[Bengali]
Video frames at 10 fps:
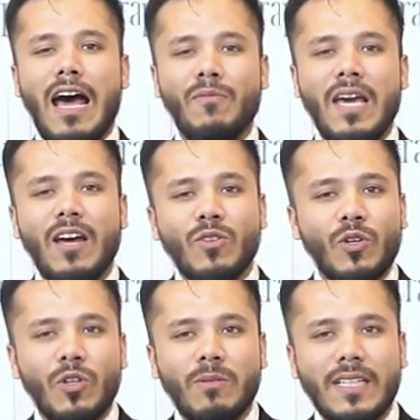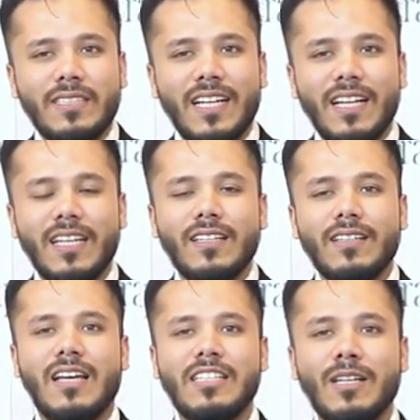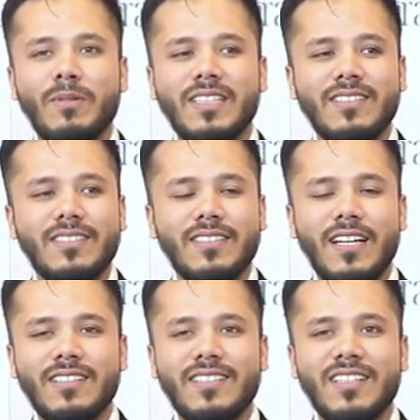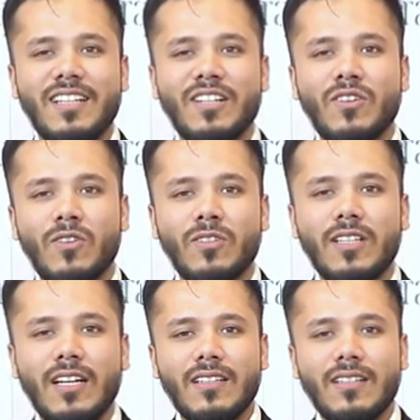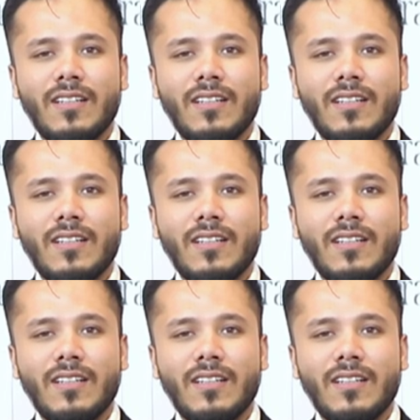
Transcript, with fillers: আমি আরও ধন্যবাদ জানাই সান জাপানিজ ট্রেনিং সেন্টারের কর্ণধার